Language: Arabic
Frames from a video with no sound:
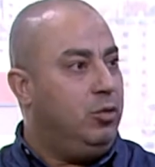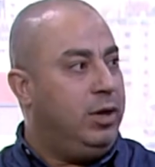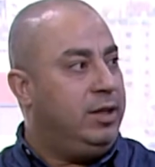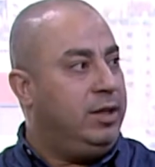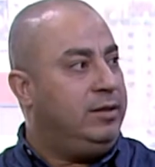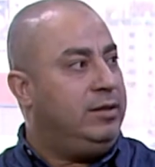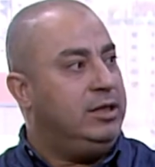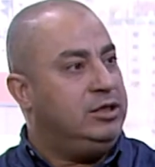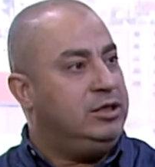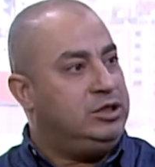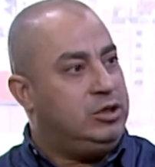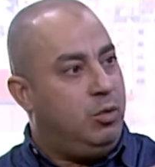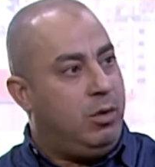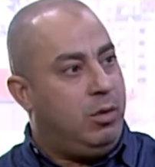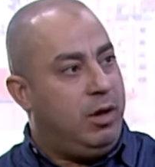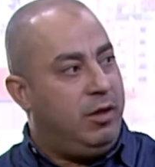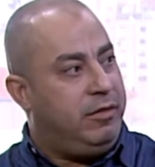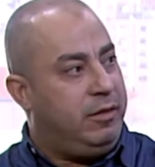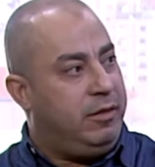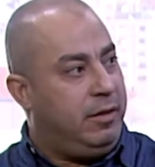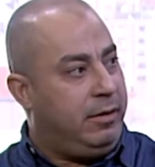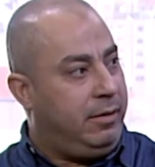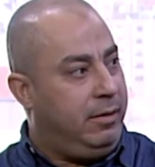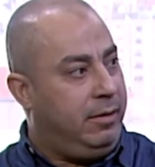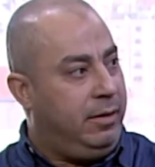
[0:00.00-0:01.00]
نتيجه
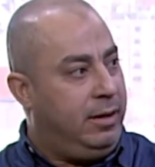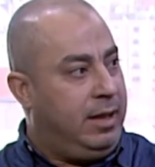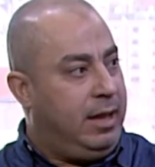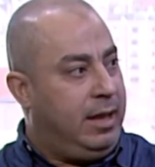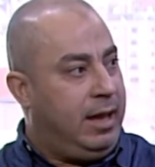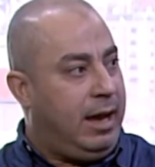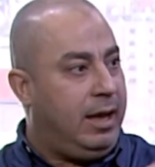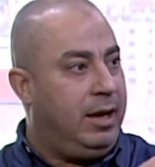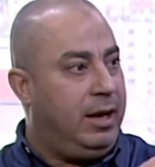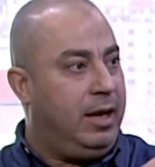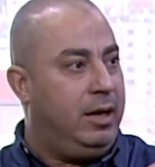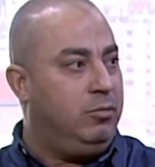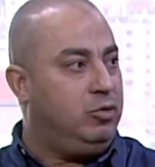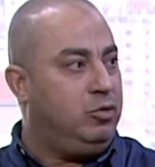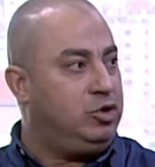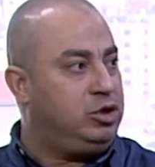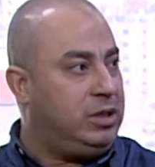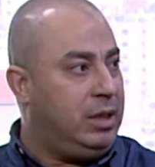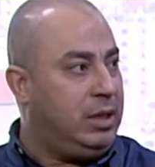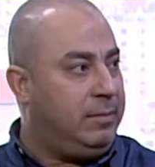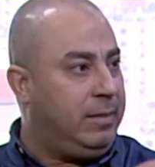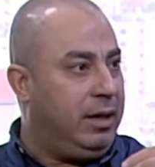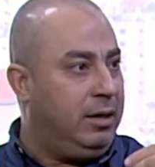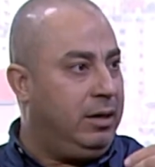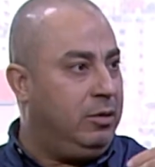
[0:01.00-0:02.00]
واثر على
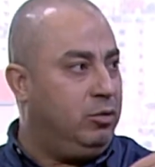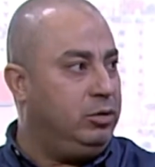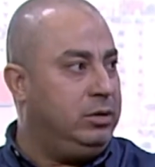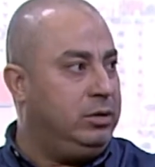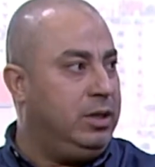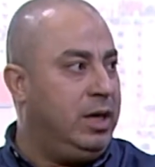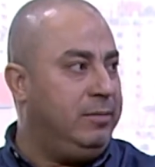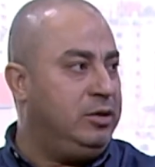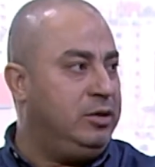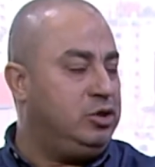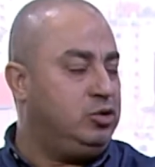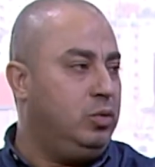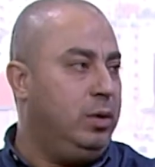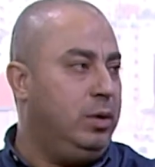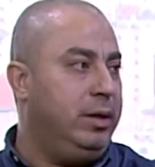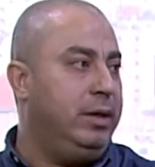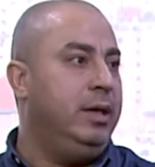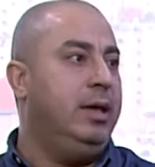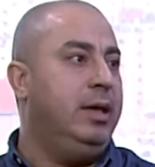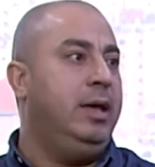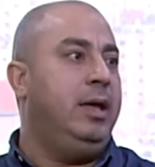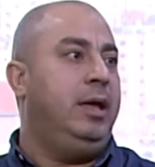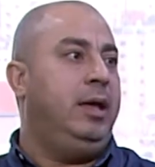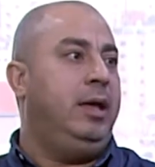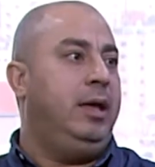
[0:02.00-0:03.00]
المجتمع لقدام شوي
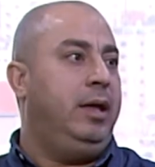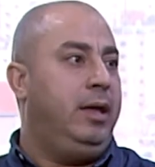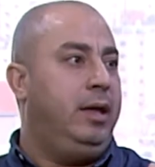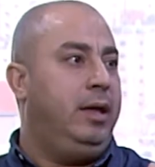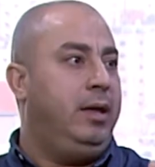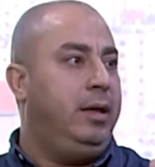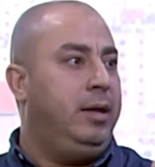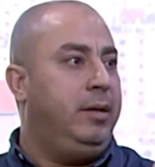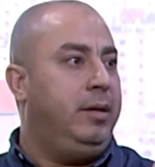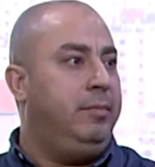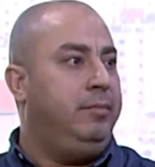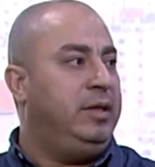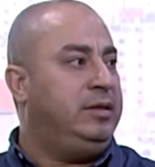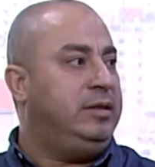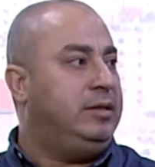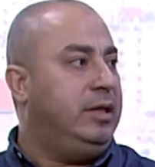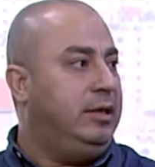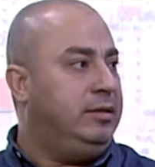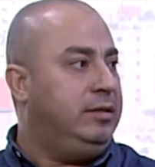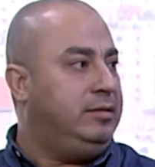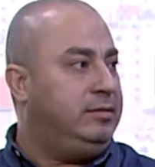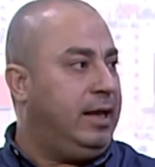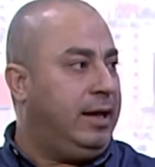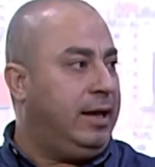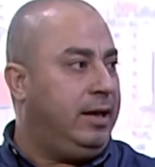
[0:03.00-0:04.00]
آه، مثل
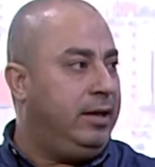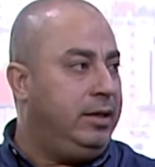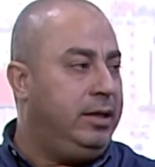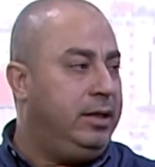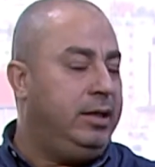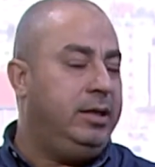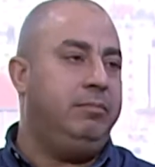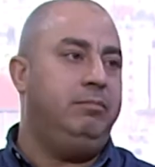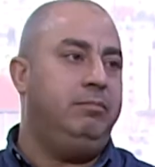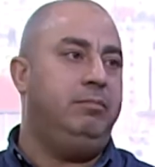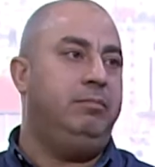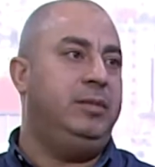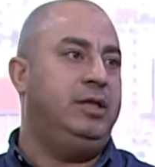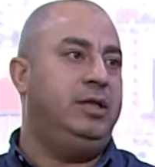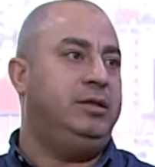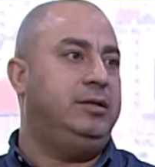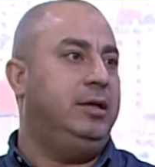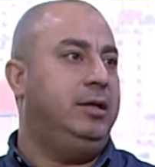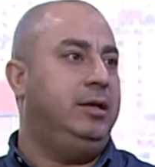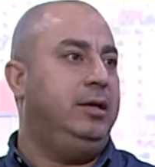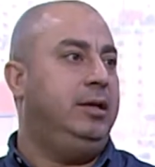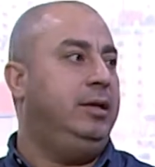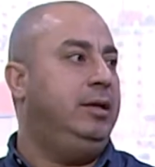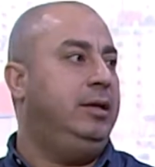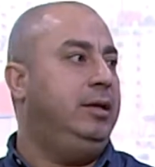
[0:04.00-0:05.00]
التعليم
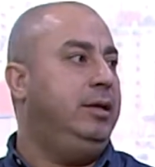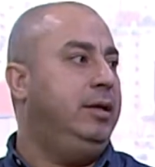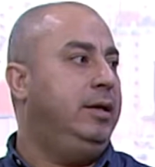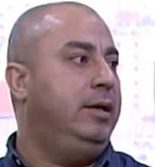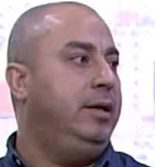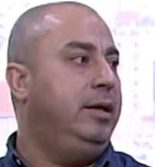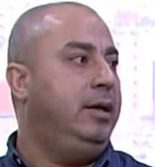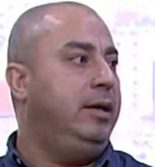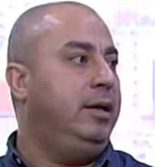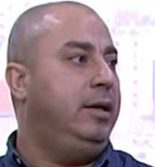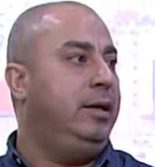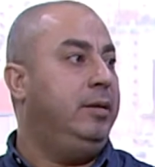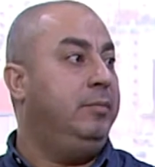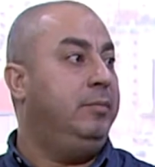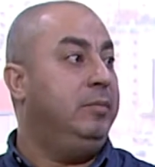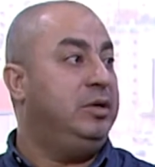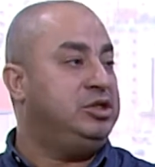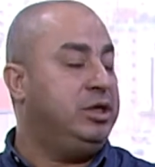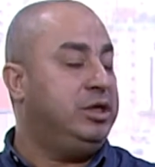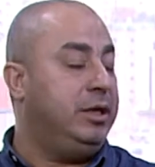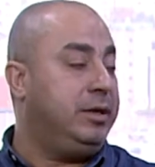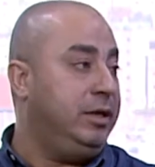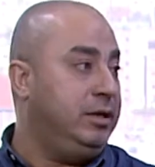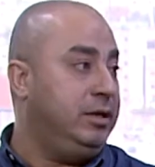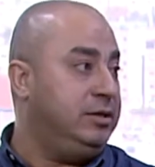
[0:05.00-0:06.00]
مثل
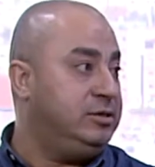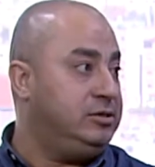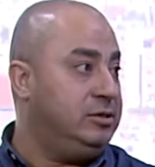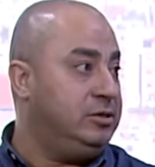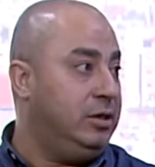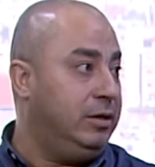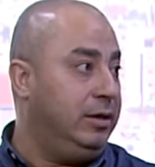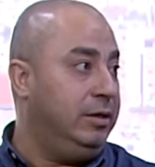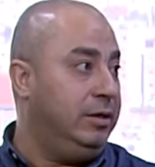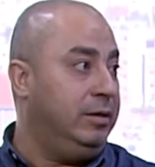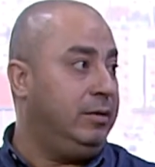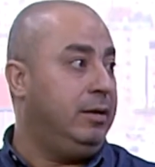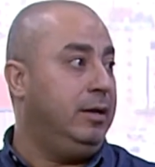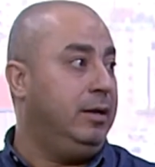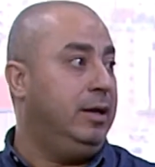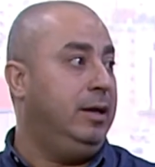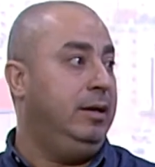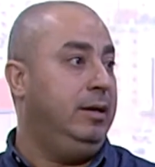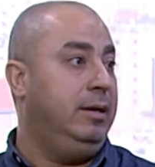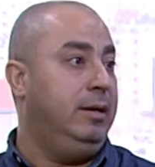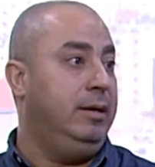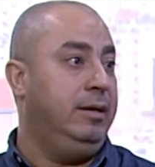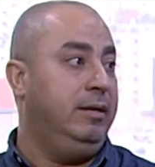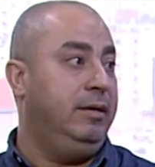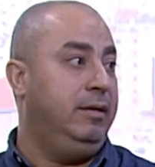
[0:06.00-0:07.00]
المشاريع آه، الصغيرة
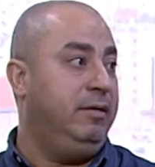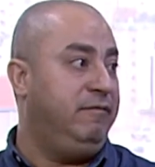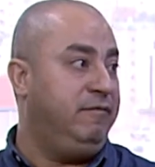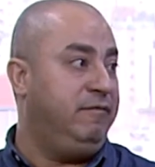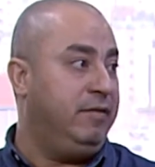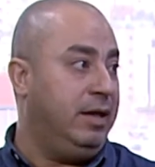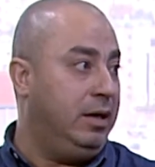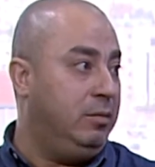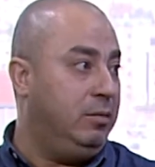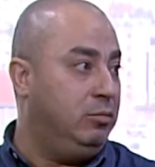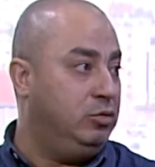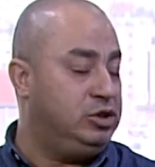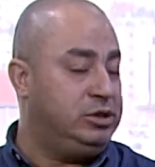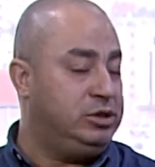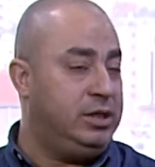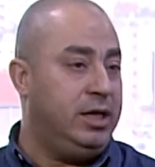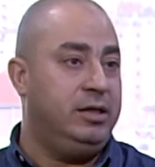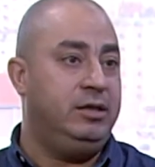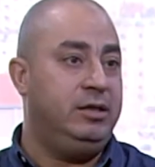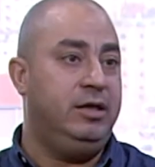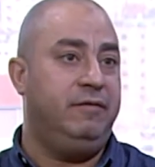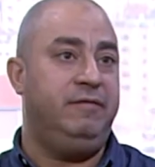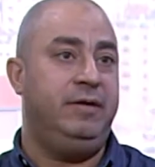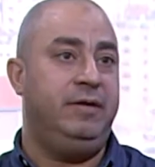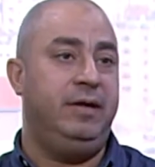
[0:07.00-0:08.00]
للفئة
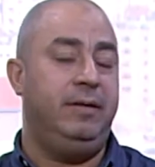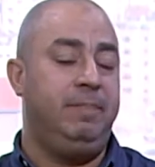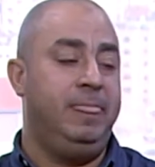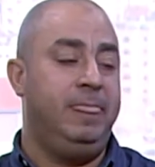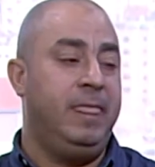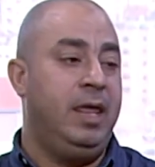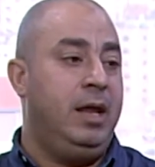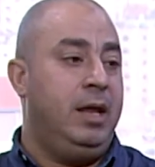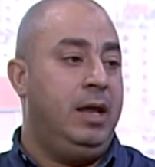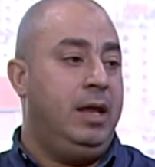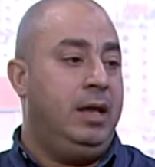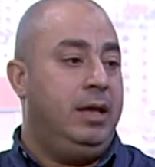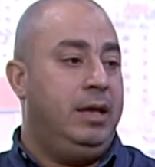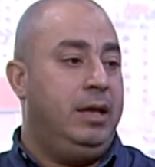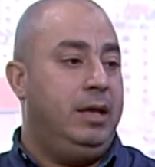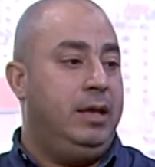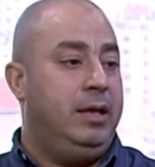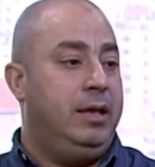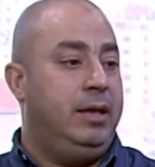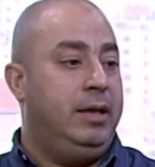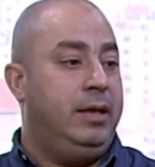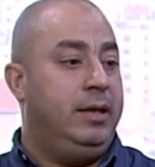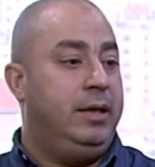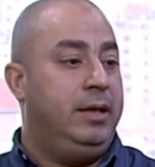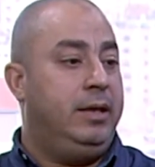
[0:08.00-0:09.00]
المستهدفة
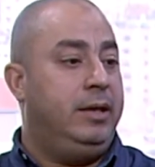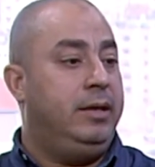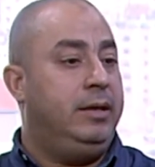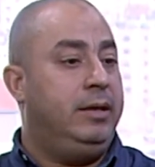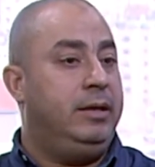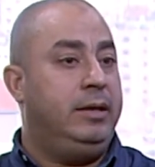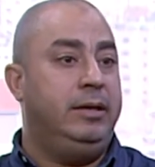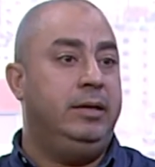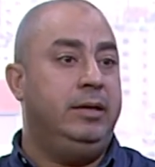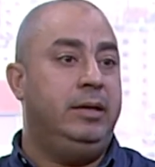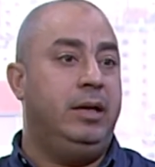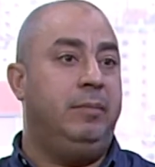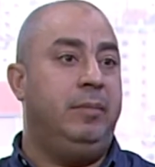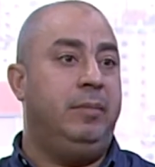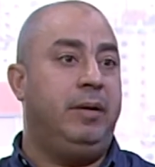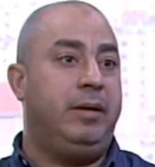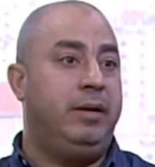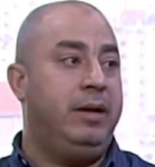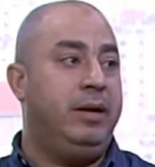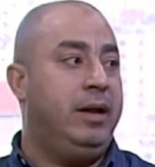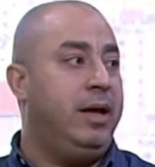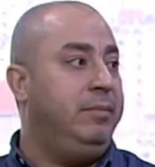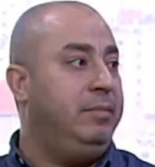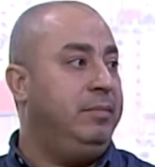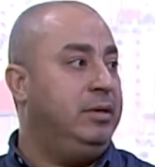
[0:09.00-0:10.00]
آه، عندنا
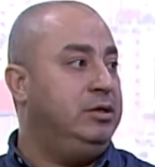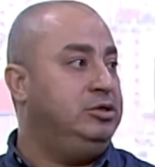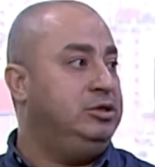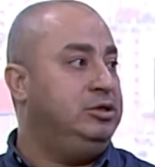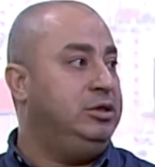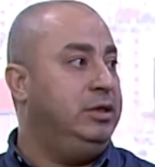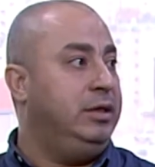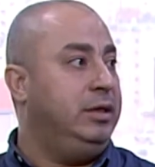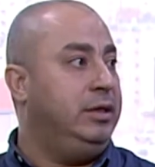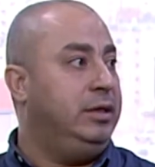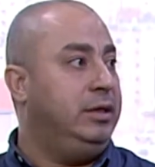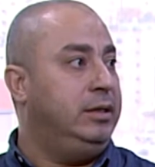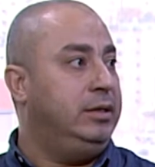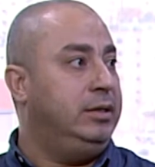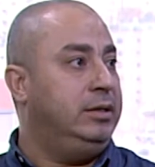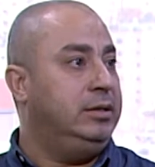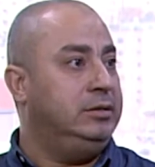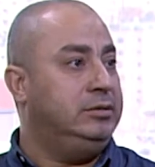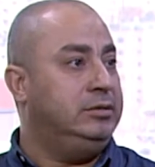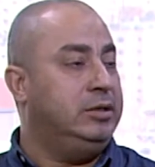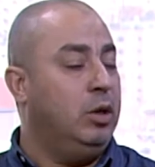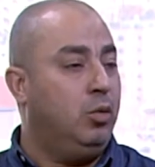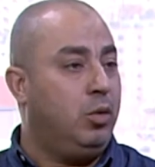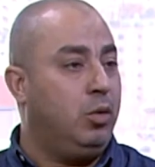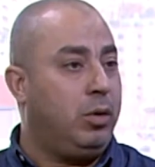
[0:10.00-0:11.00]
برنامج
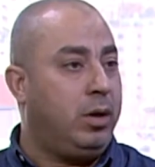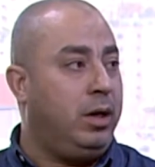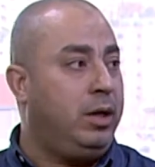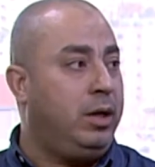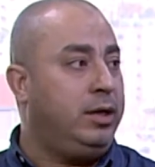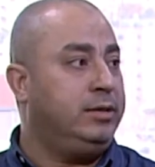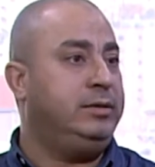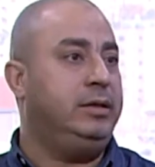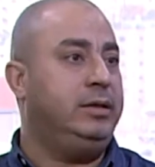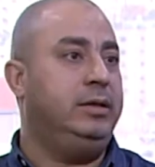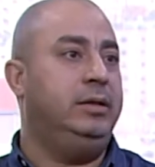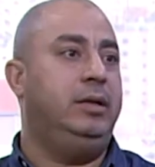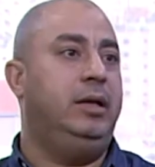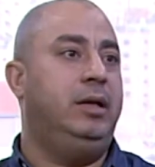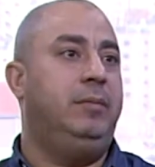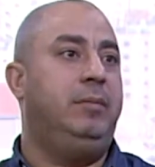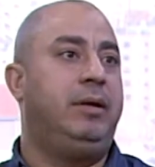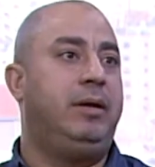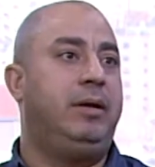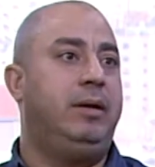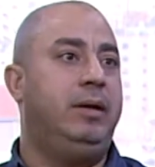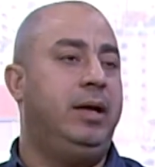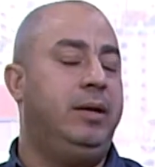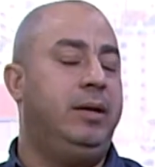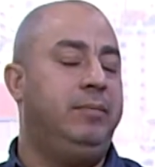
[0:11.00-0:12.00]
دورات عندنا
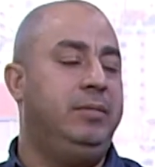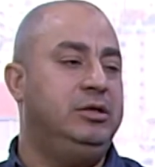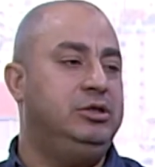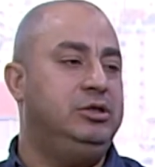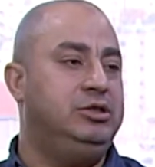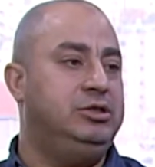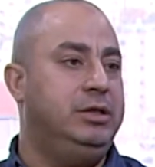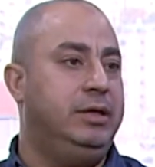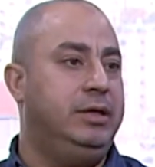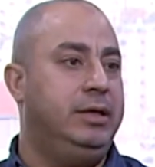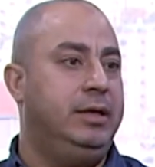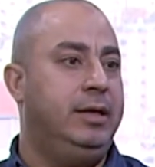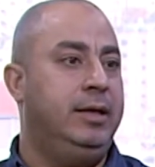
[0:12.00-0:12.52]
برنامج